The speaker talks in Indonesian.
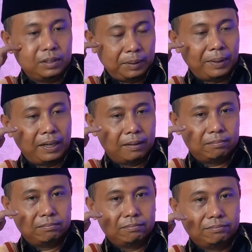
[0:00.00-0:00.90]
Di mana?
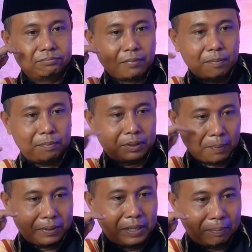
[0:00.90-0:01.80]

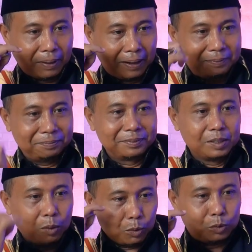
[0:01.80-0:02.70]
bersama siapa,
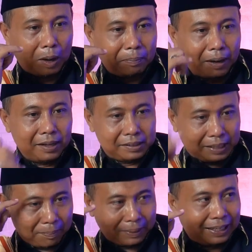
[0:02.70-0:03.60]
untuk apa,
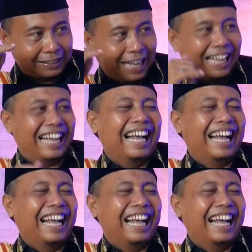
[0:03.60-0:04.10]
kapan datang.